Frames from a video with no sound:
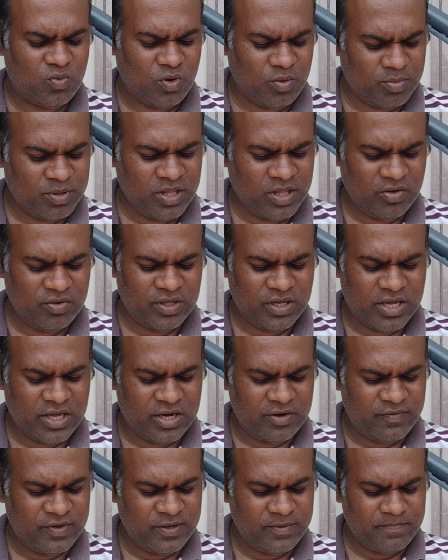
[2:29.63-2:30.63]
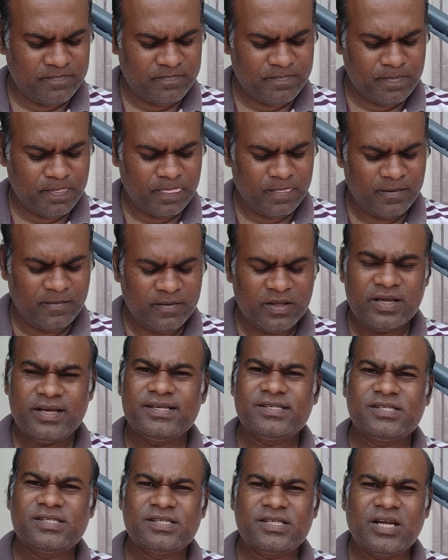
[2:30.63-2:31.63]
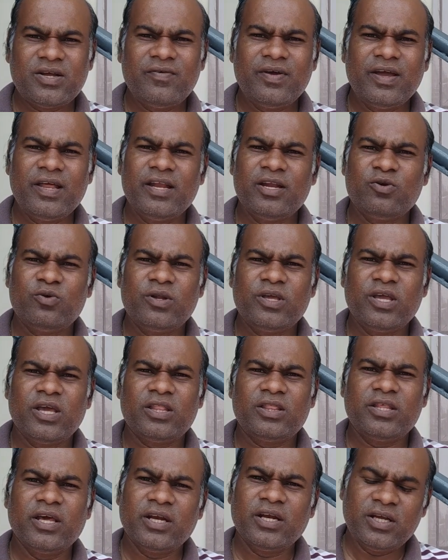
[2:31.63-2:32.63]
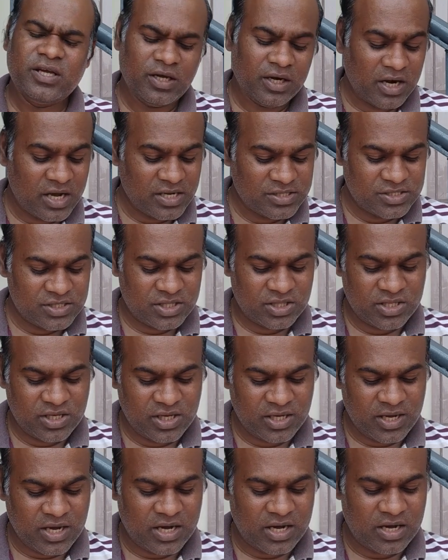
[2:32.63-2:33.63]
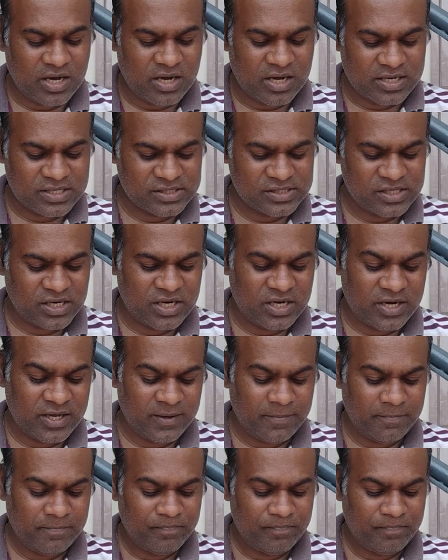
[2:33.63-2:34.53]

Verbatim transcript: ஒன்பதாவது கேள்வி இஸ்ரவேலினுடைய தெற்கு ராஜ்யத்தை அரசாண்ட